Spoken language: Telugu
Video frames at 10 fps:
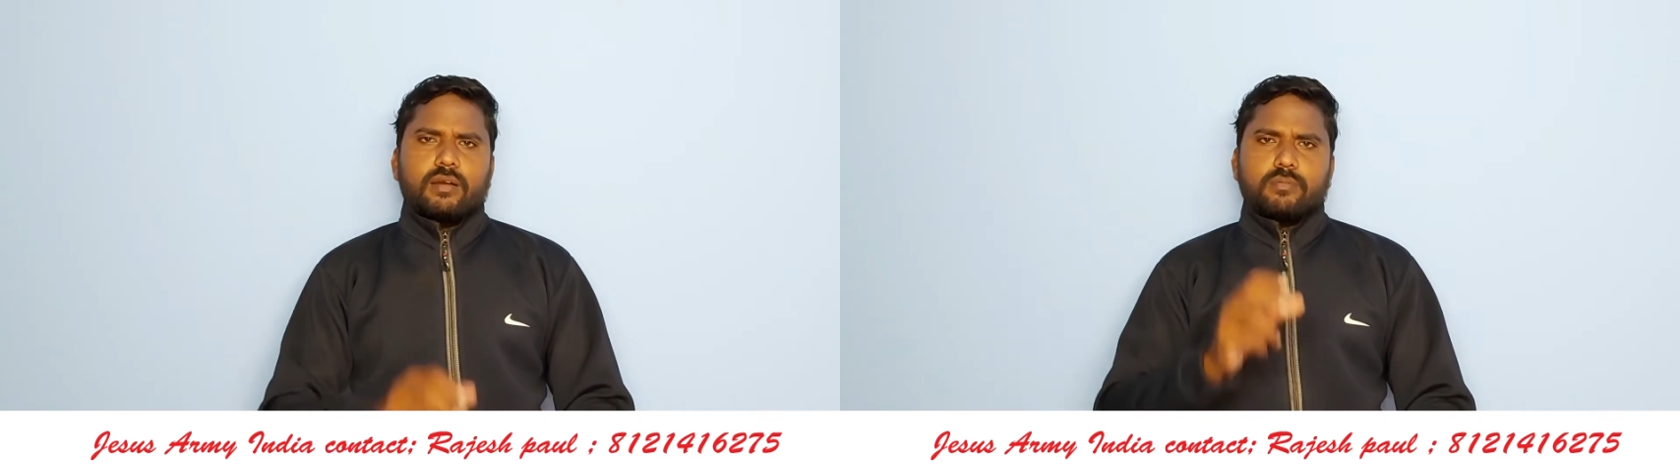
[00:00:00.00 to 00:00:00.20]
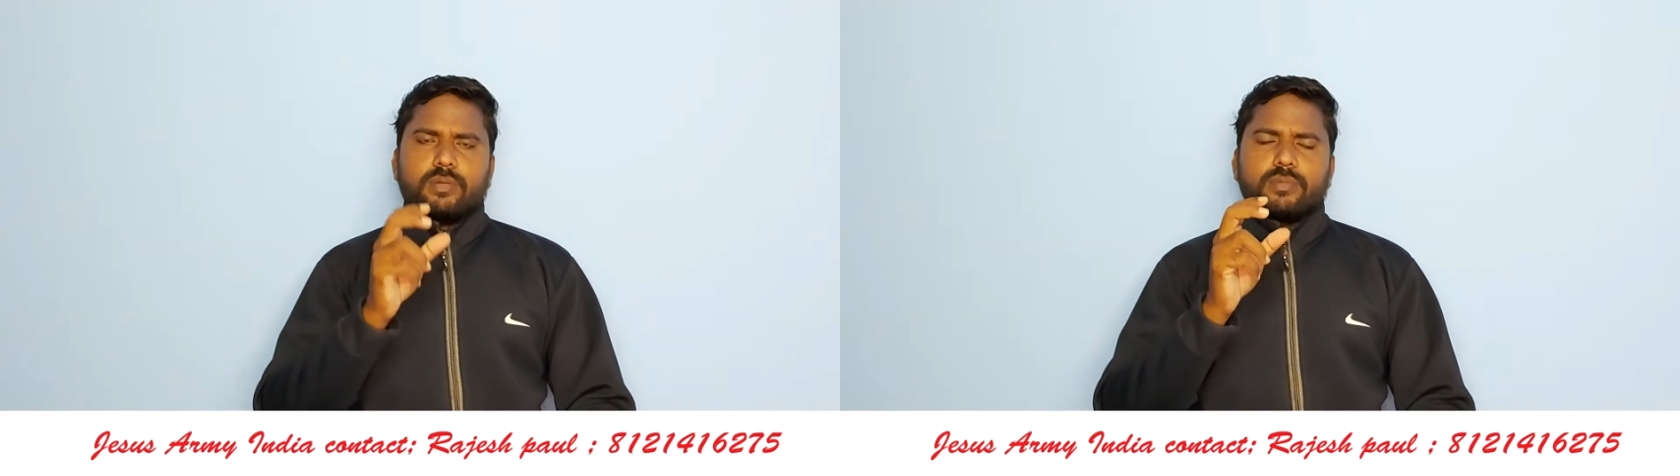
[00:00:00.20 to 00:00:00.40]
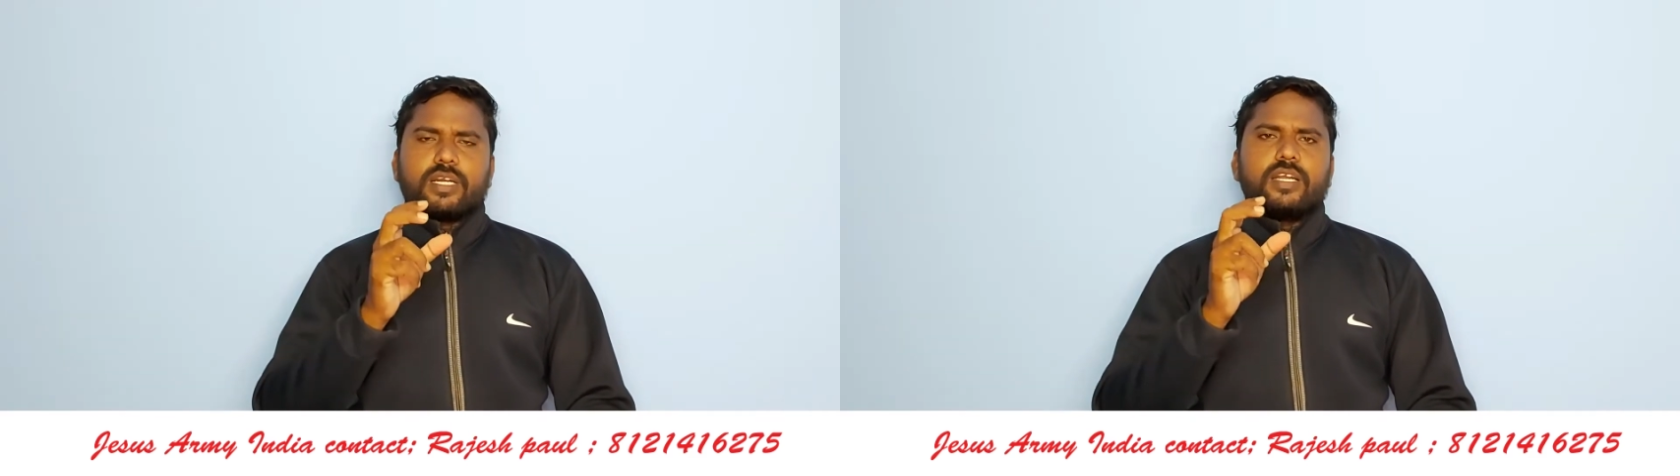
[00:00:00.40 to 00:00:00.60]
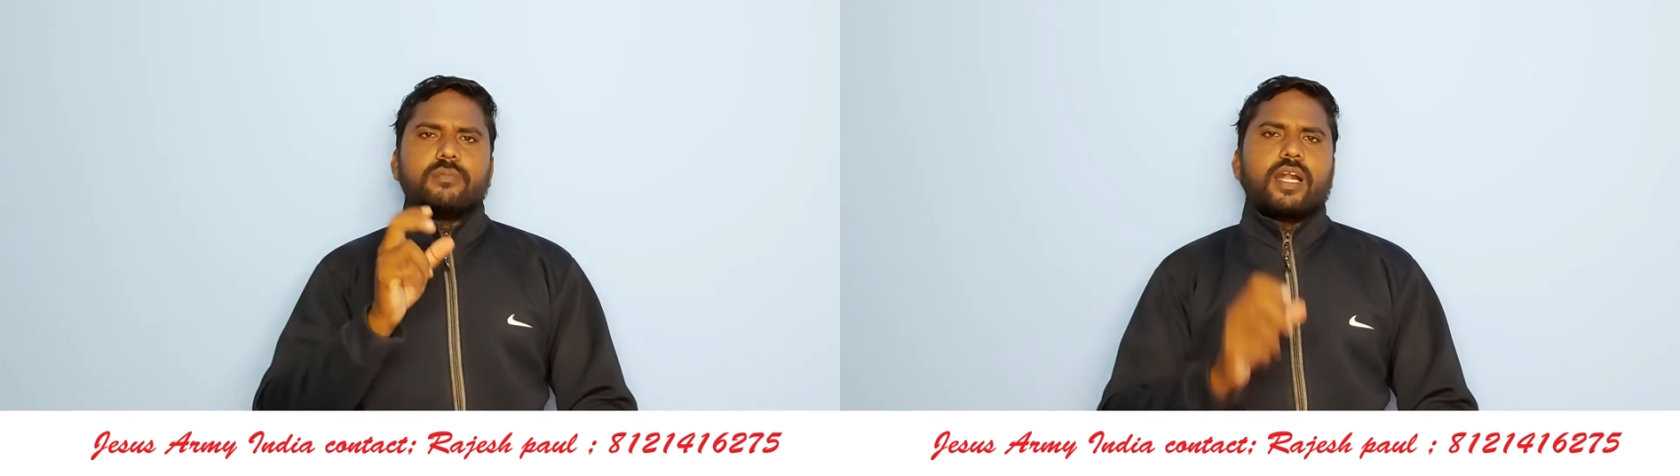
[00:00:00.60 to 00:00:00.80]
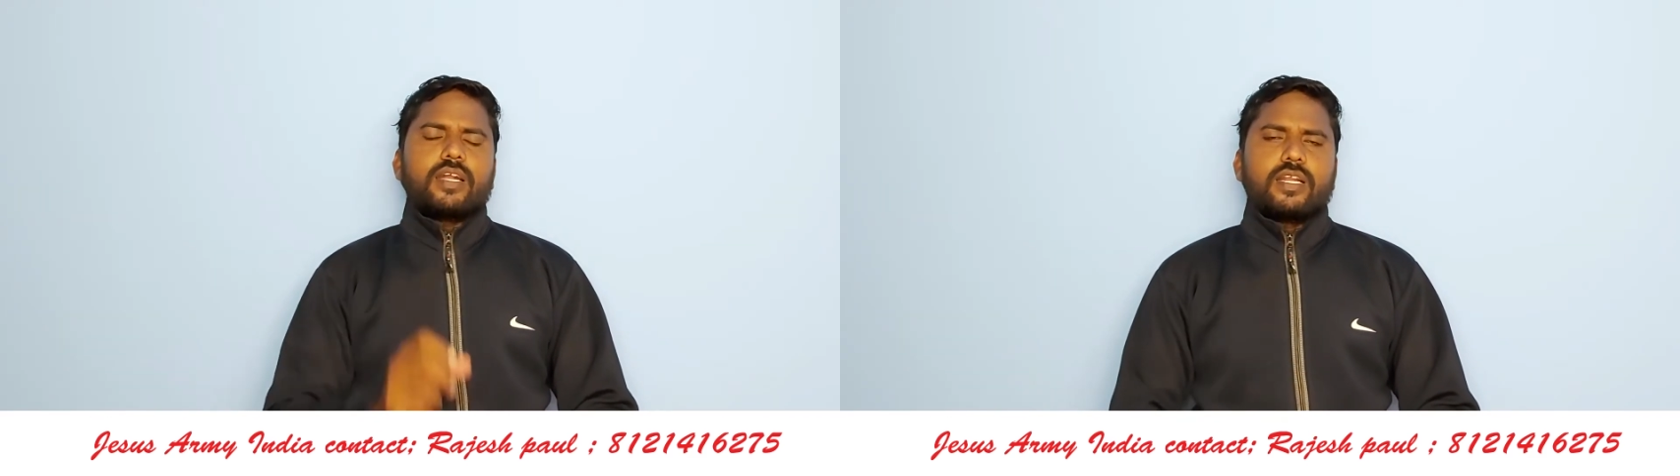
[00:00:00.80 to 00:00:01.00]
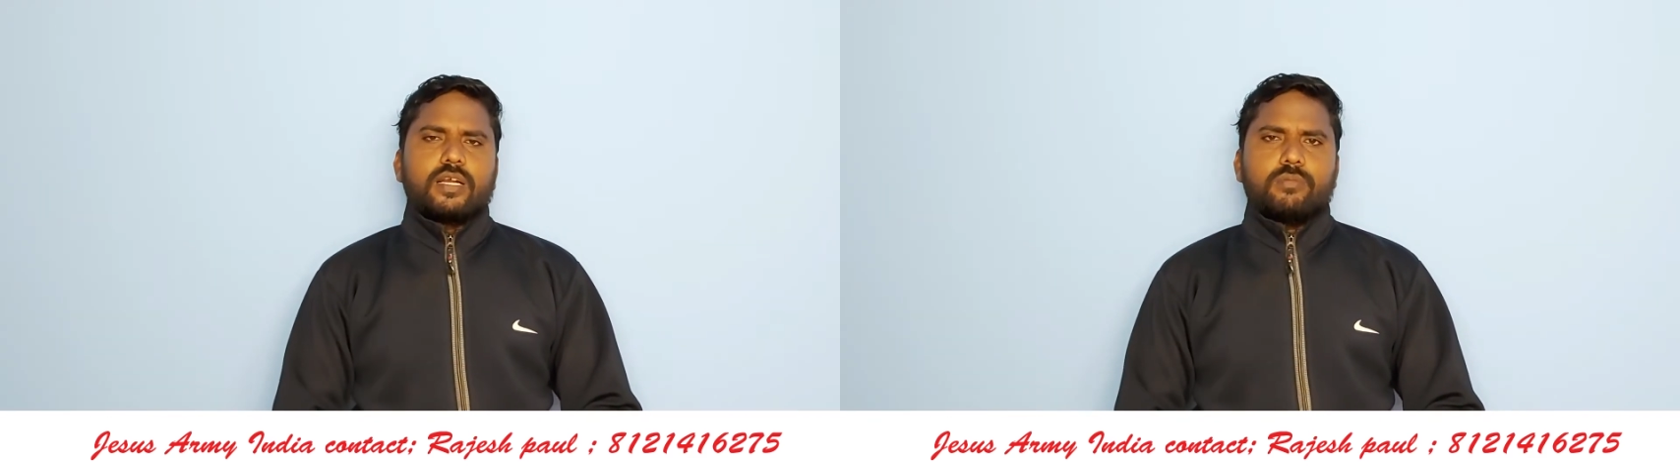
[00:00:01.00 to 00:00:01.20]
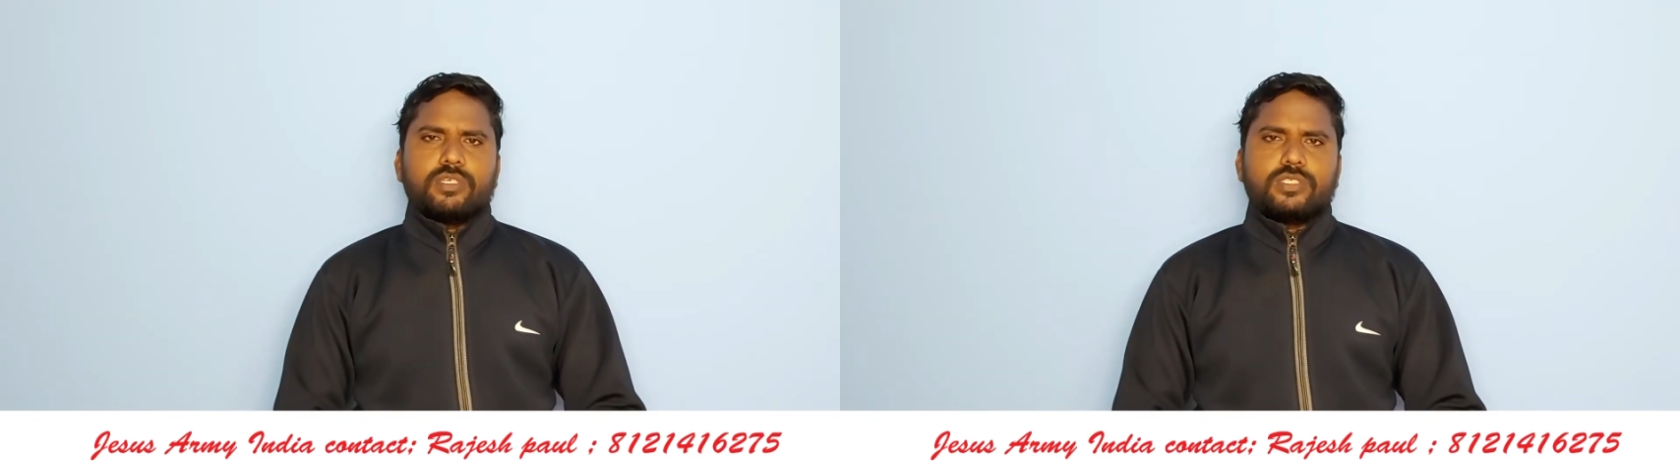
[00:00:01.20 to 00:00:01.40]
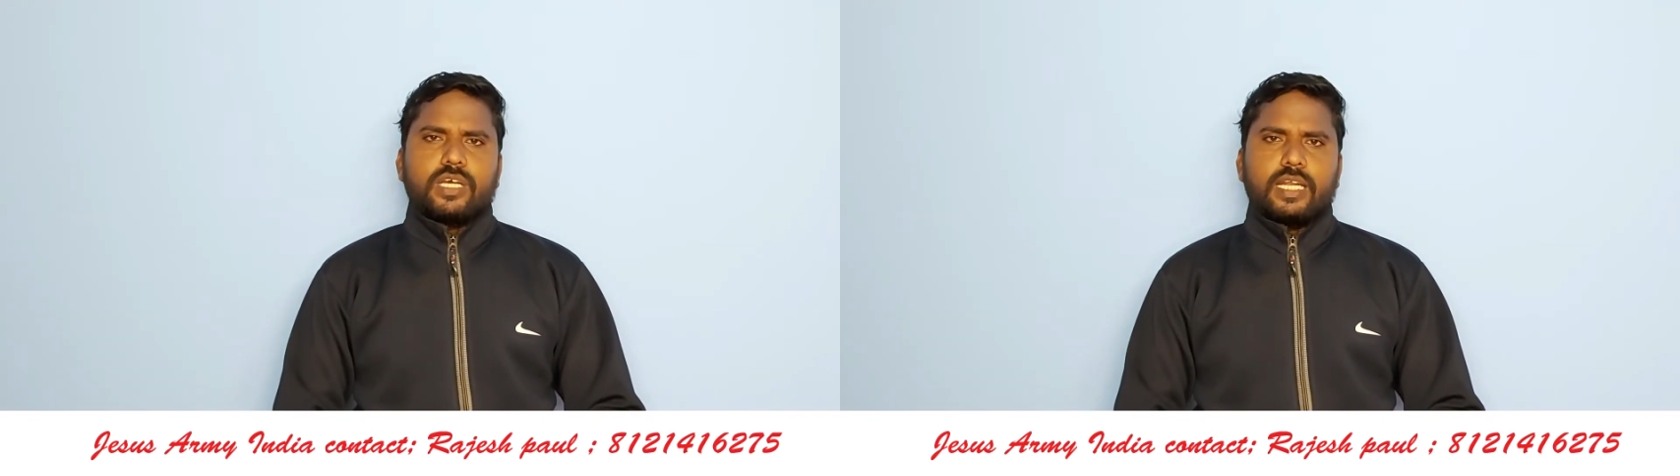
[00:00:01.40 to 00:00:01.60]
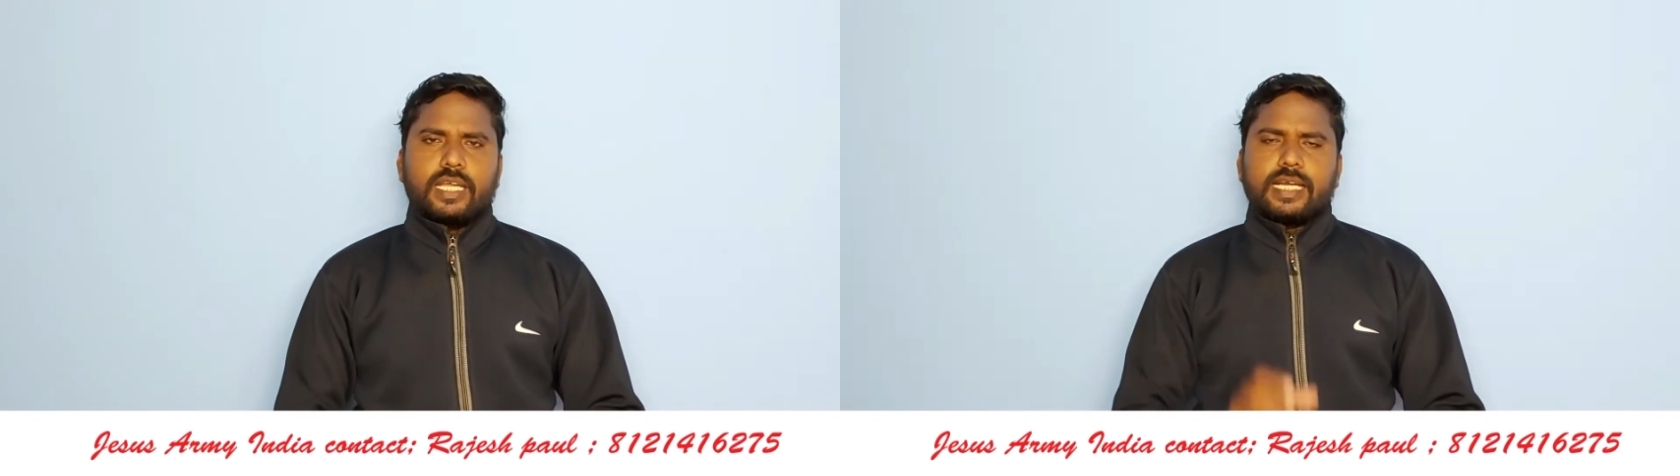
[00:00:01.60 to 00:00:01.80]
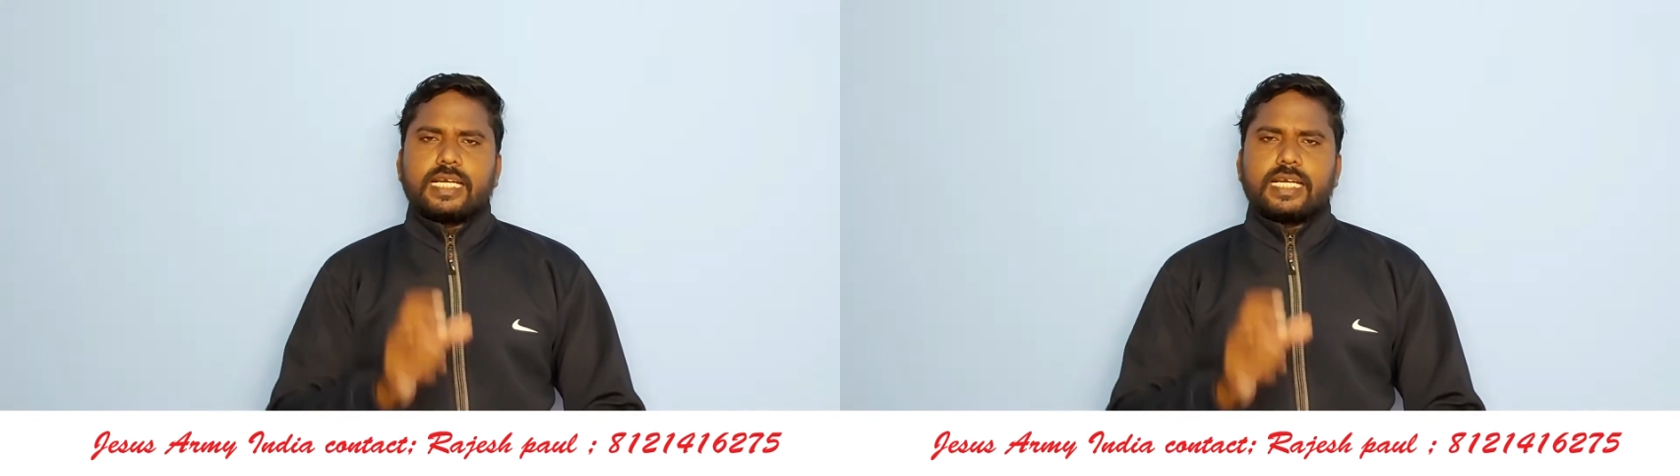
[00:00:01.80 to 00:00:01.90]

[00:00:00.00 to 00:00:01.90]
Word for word: మనం ఇక్కడ ఈ మాటను గమనించాలి